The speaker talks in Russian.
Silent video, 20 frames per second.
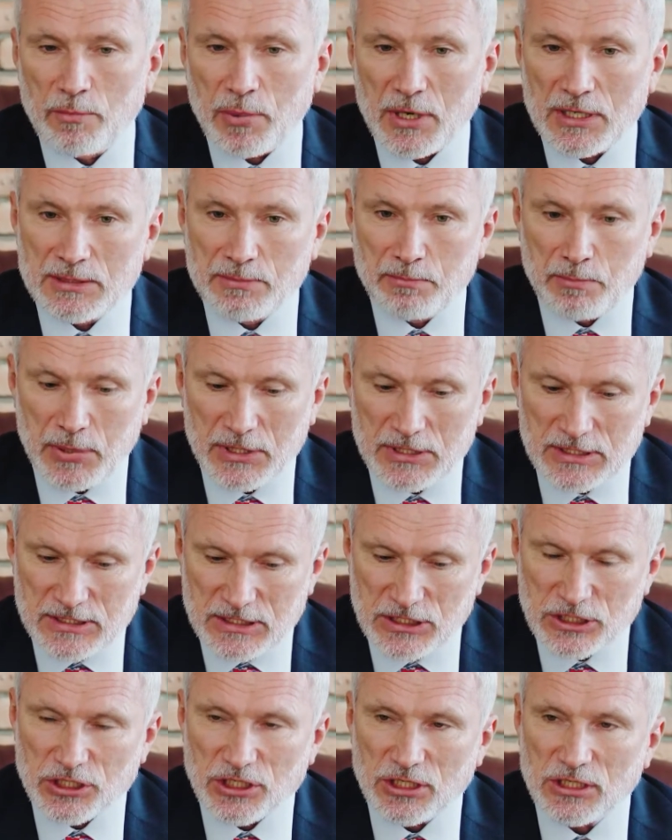
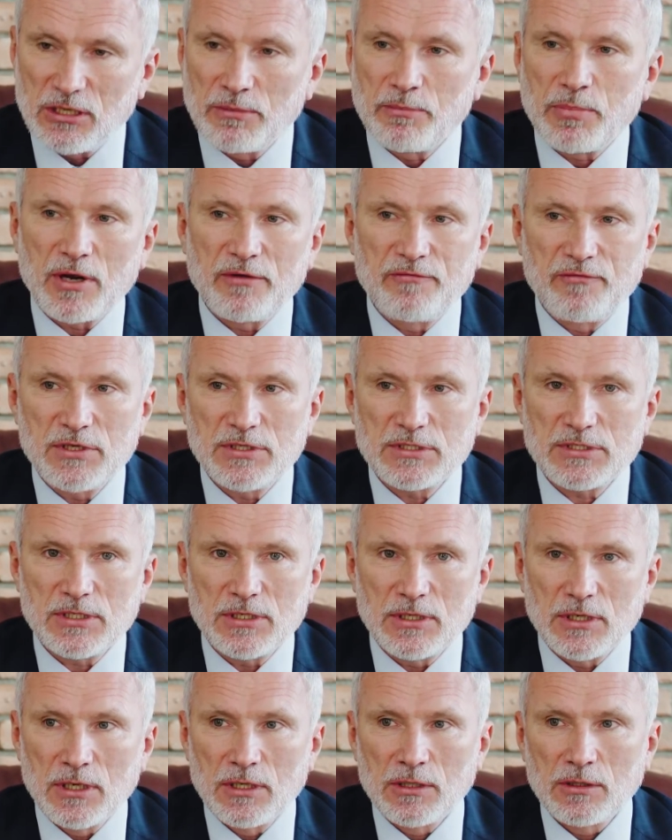престиж этой
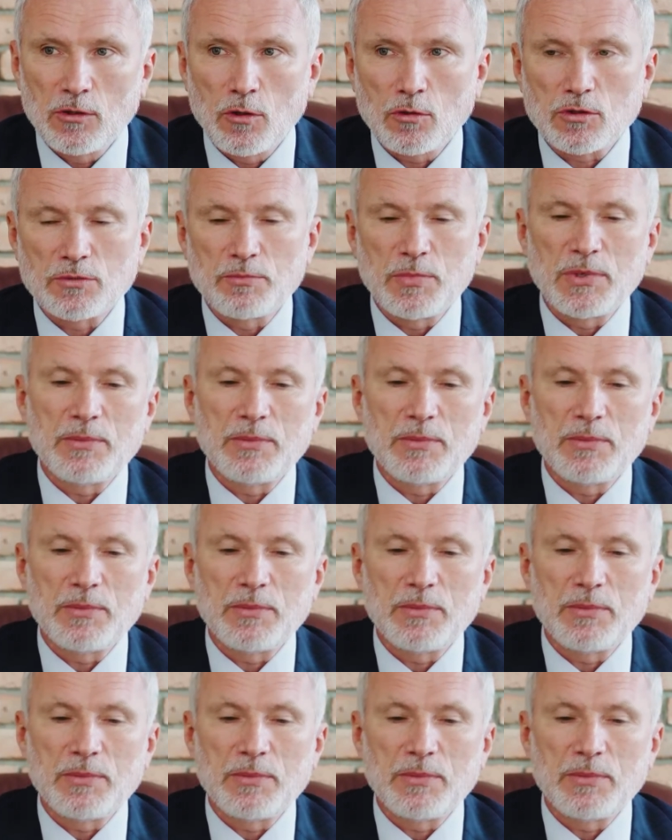профессии должен